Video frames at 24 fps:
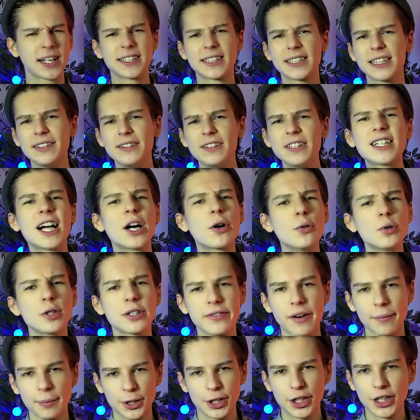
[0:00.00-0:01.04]
заявить
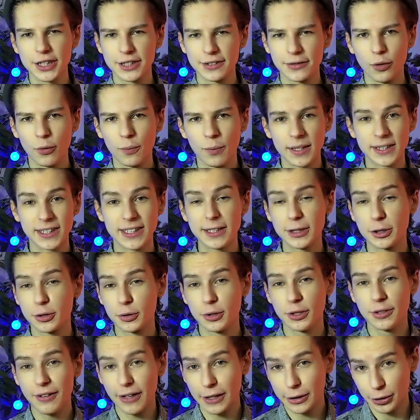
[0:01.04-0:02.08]
какую-то вообще свою
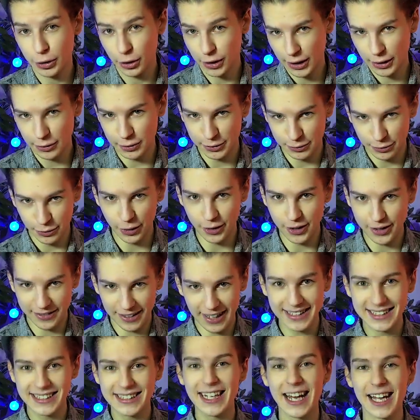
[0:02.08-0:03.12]
позицию, не факт, что она у него
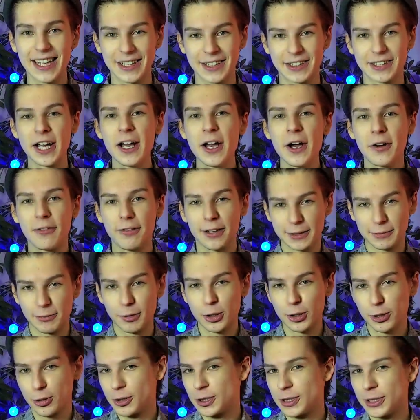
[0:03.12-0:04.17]
осталась.
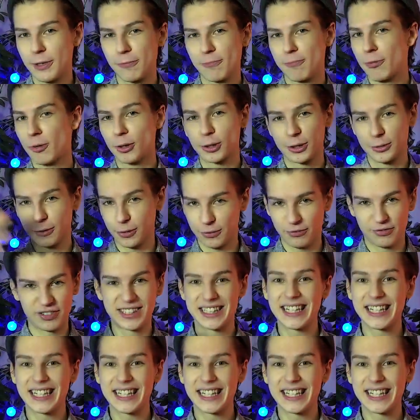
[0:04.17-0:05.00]
Возможно, он теперь просто вот